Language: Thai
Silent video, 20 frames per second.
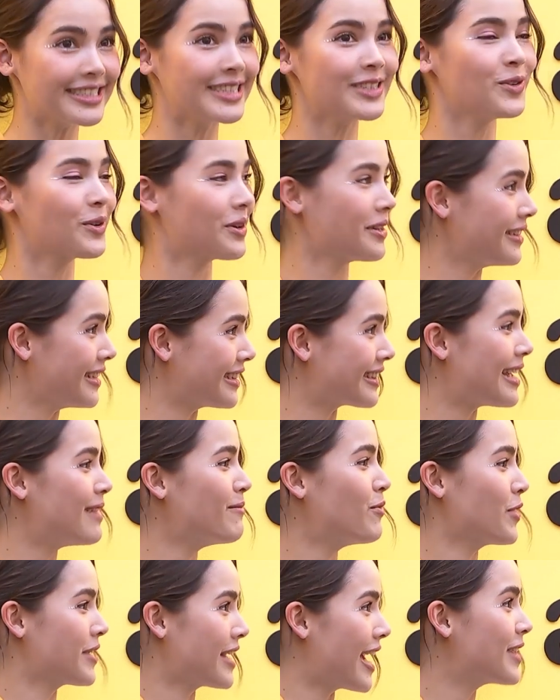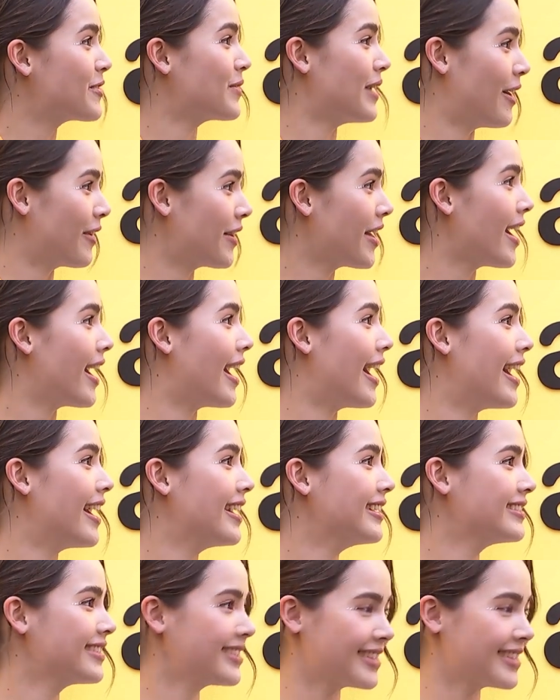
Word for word: จริงๆ หนูก็ติดตามผลงานอยู่แล้วนะคะ